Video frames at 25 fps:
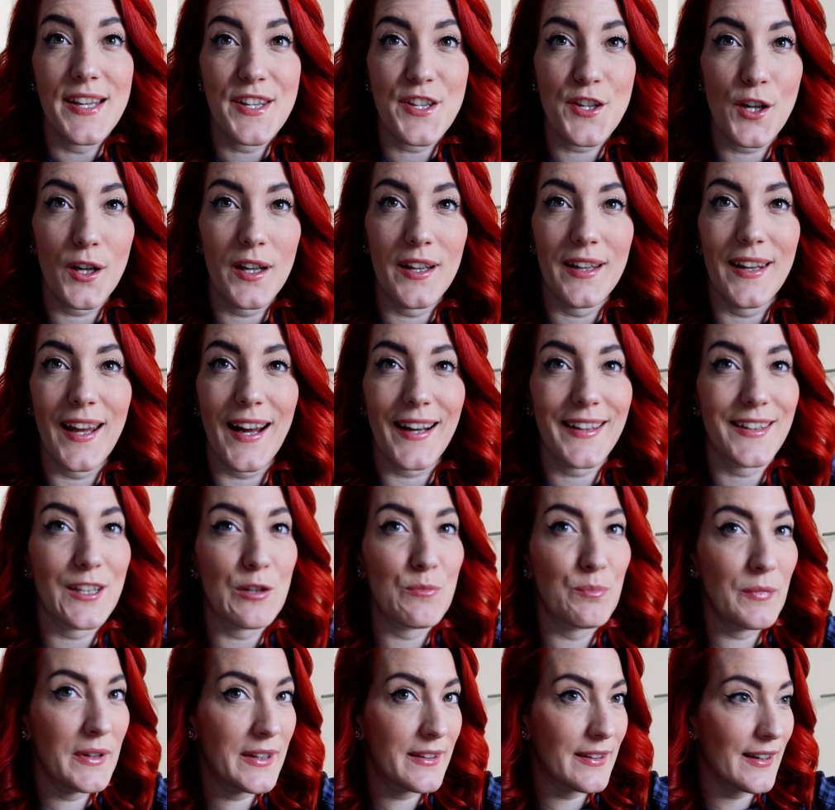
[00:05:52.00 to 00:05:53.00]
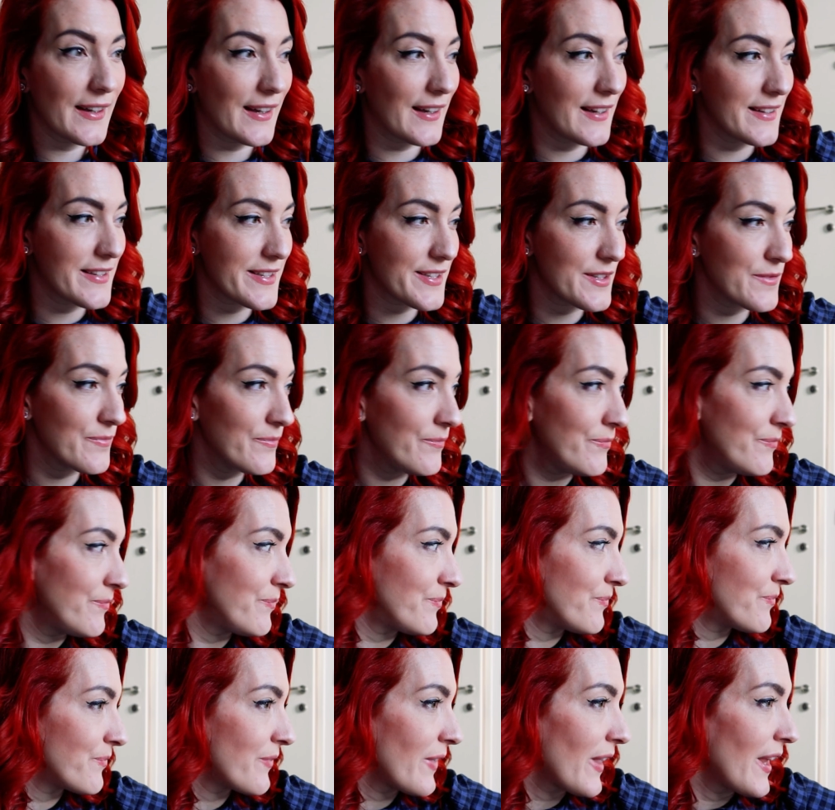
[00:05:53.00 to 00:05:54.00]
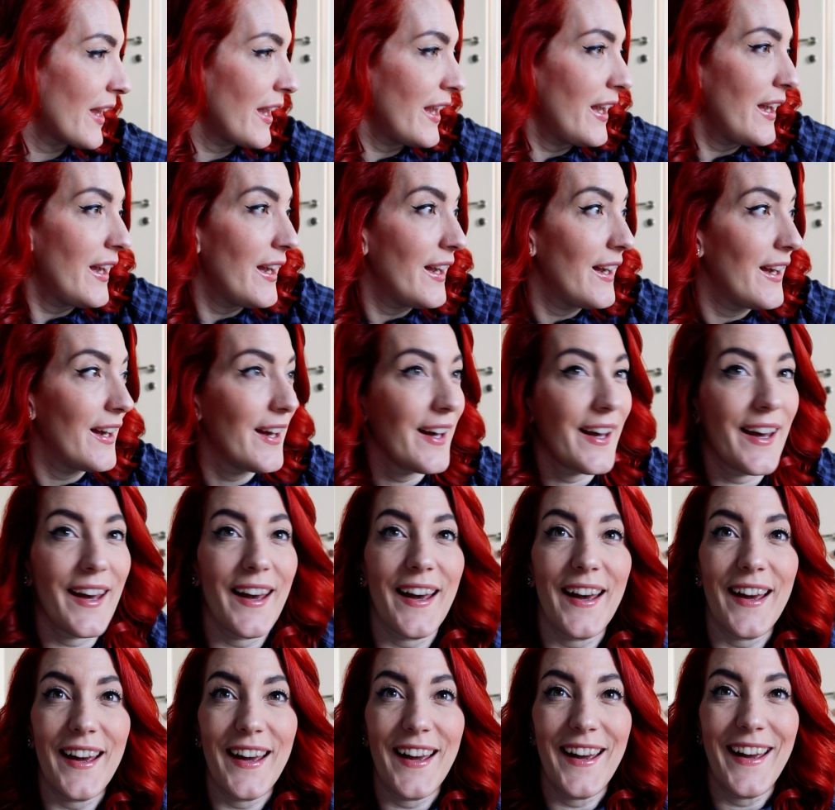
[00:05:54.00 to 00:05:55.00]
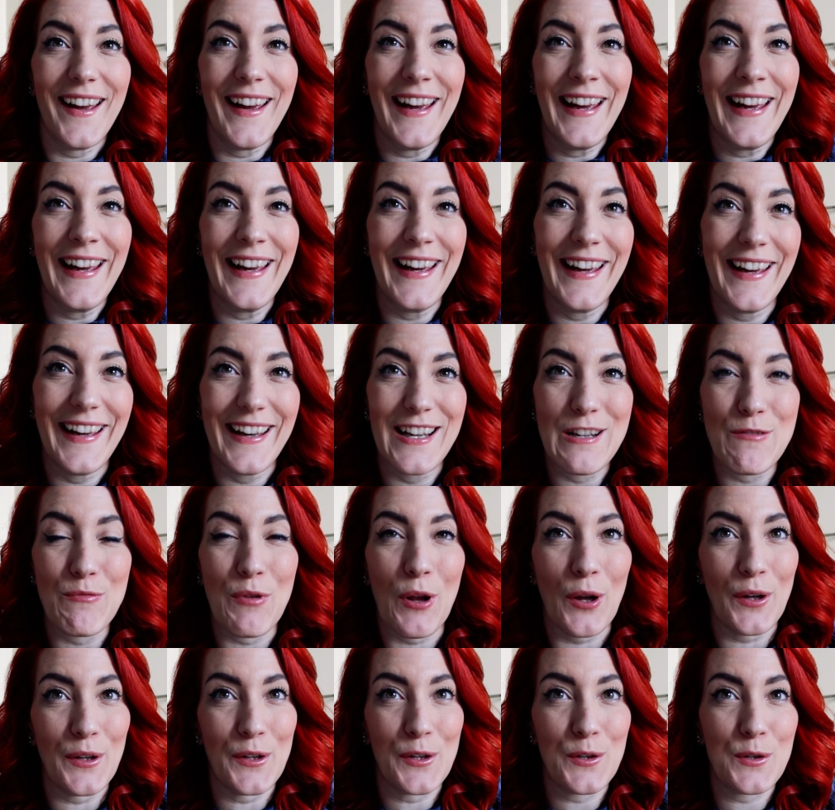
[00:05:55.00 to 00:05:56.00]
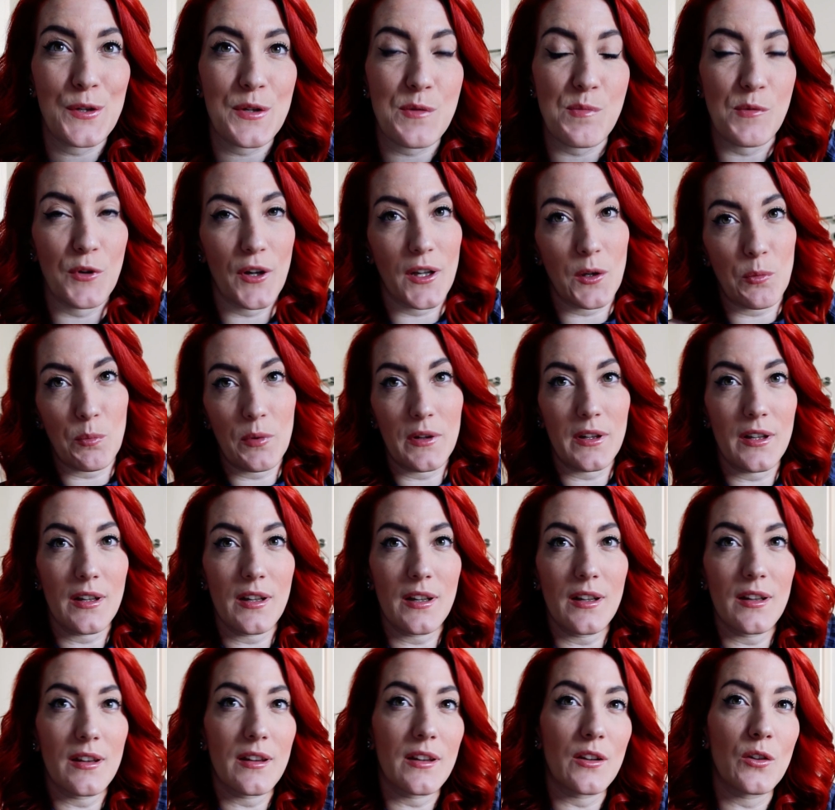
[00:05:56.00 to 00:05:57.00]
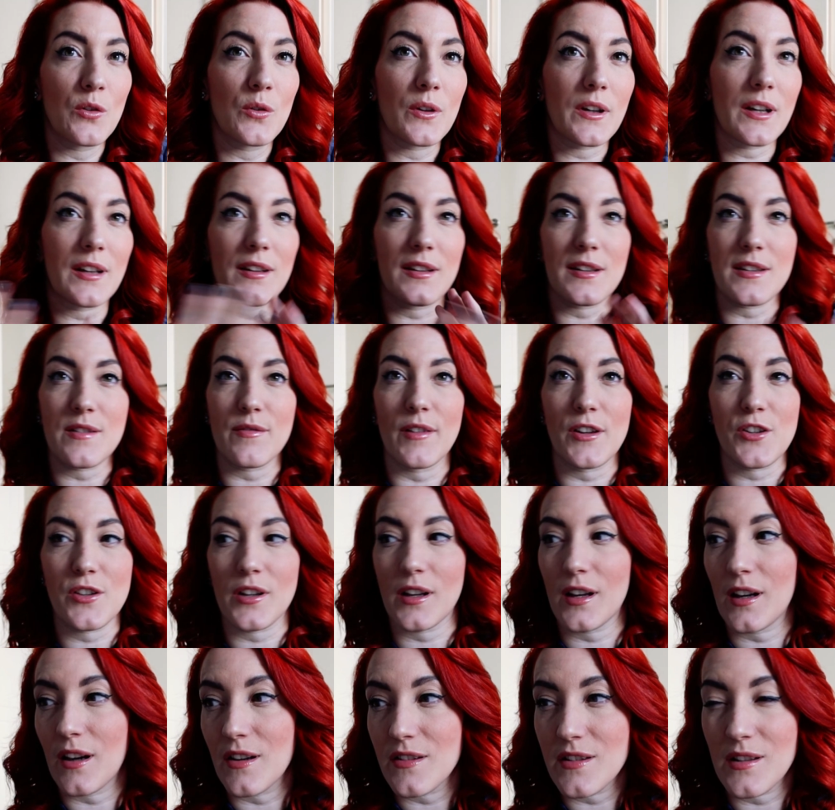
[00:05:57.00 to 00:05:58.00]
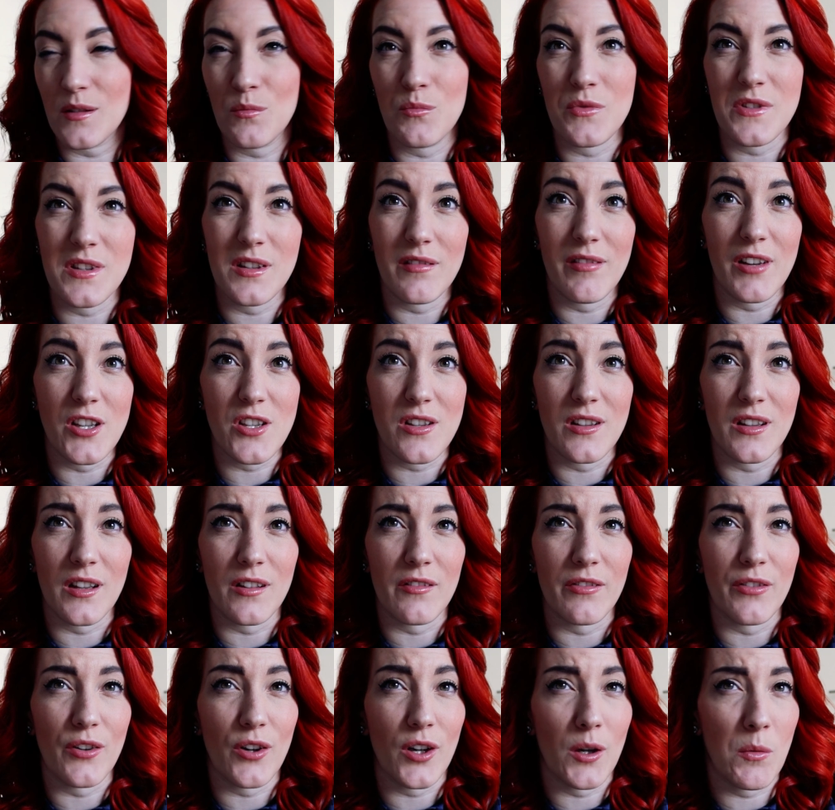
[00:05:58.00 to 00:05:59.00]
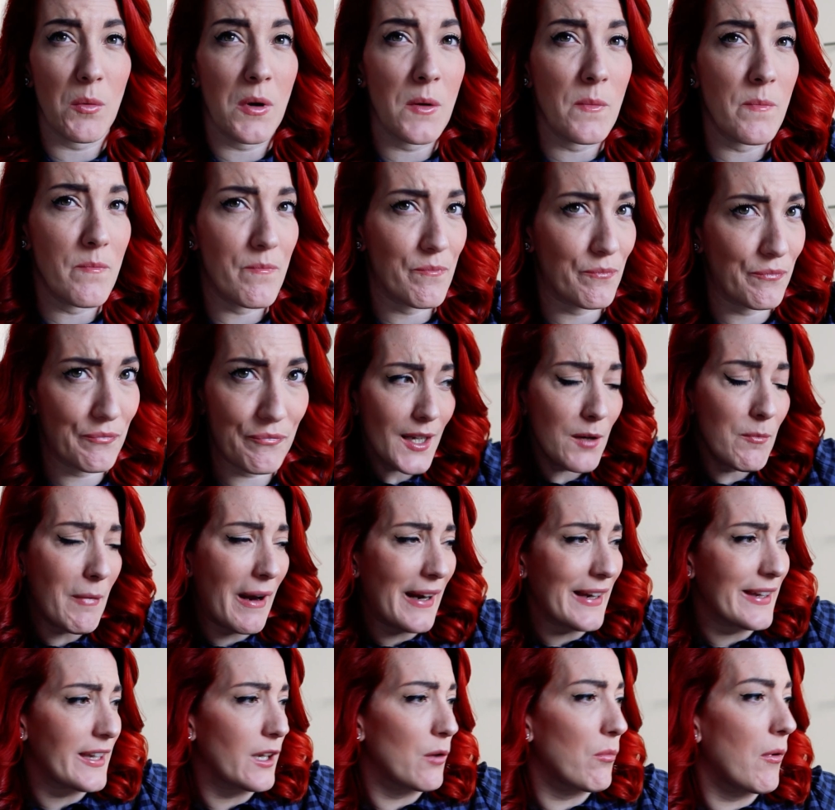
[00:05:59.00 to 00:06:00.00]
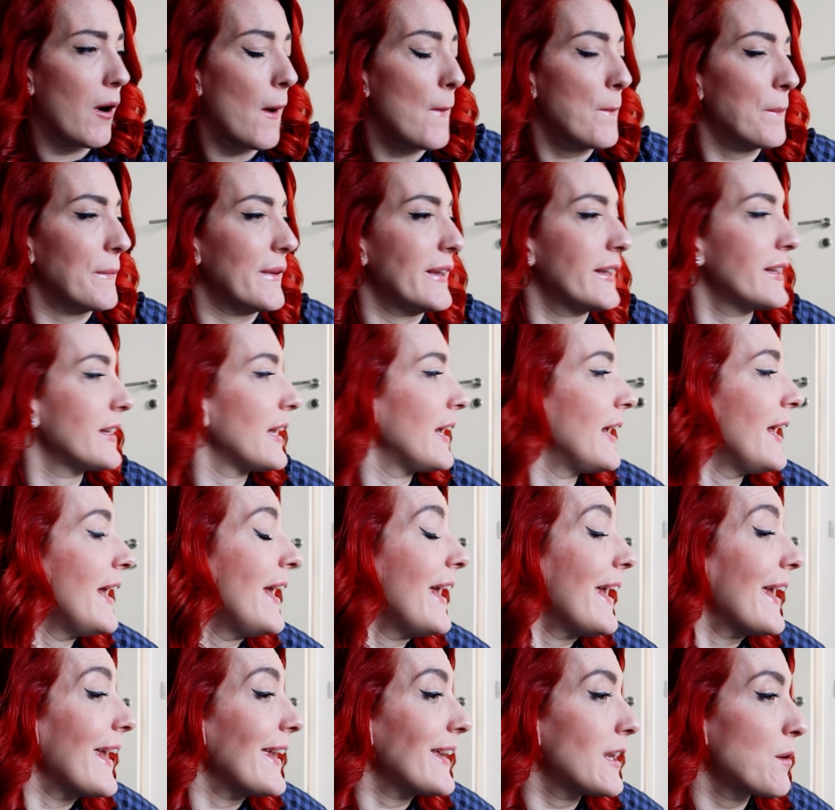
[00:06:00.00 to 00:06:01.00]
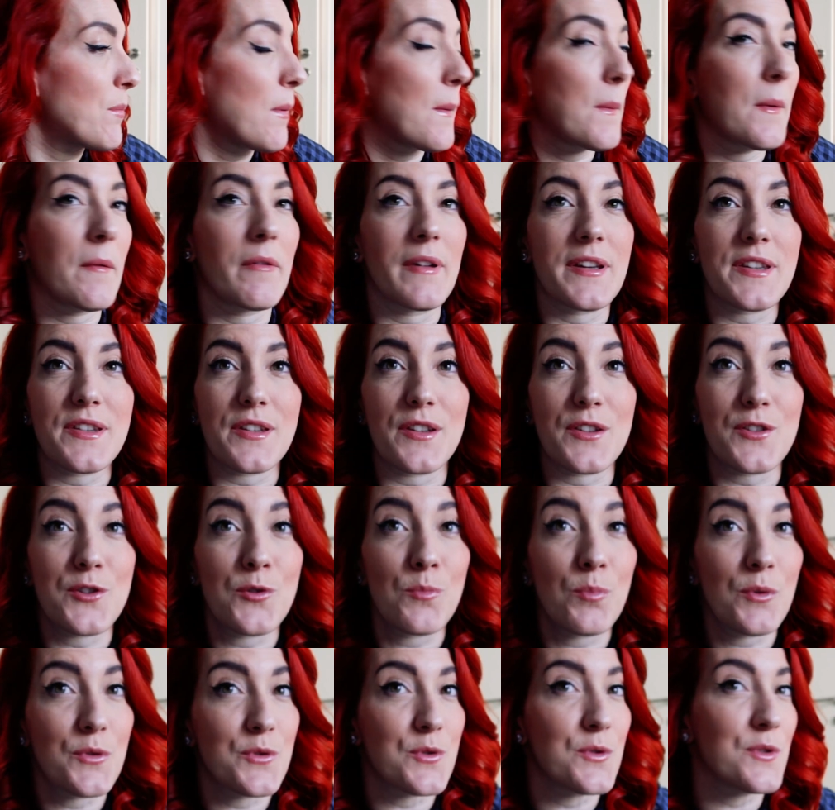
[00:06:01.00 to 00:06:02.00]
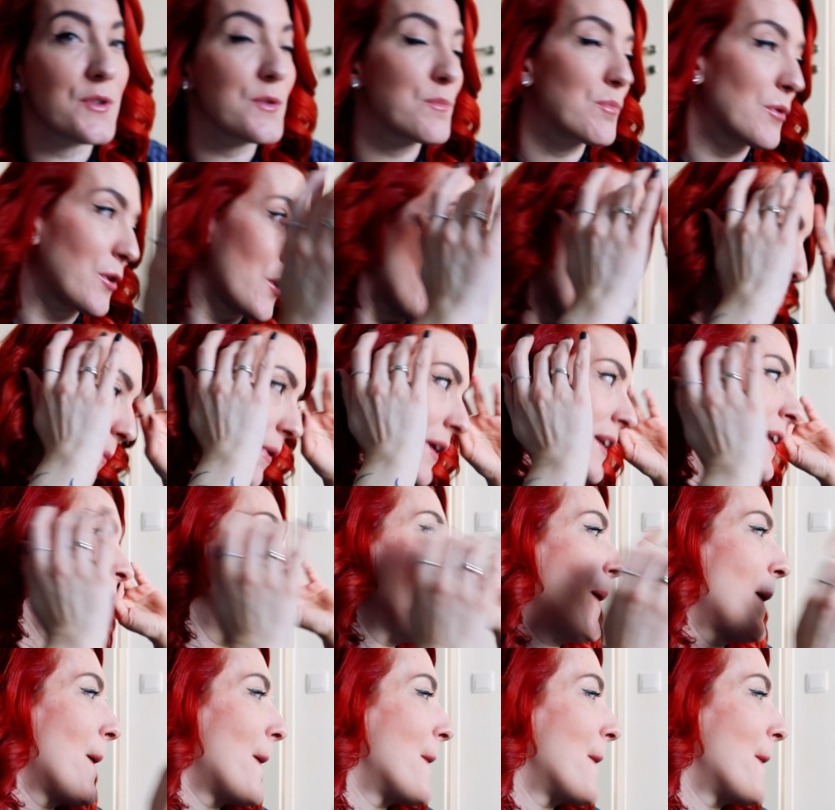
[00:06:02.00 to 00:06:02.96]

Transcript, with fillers: so, nach dem Mittagessen äh, plaudere ich kurz mit euch. Bitte ignoriert das Wäschekurs. Ich muss die Wäsche dann verräumen. Mag ich überhaupt nicht. Ich habe aber was super Süßes bekommen.